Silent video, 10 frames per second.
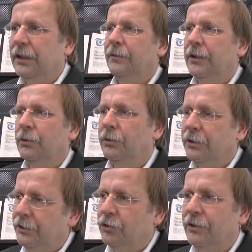Wir werden
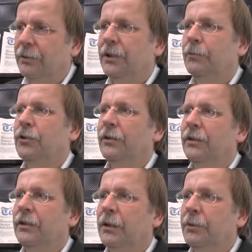runde Tische zum Thema
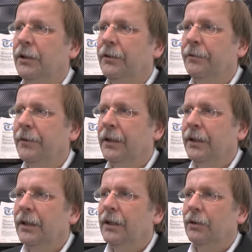Schiedsrichter abhalten
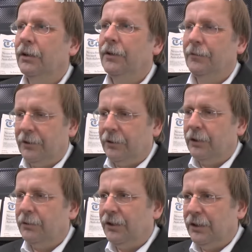und dann werden wir sehr
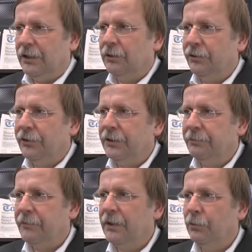sorgfältig
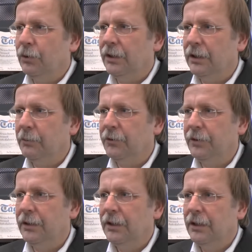analysieren, wo die
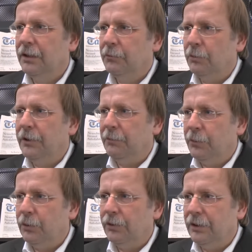
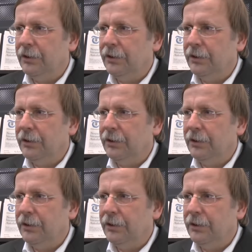Hauptproblempunkte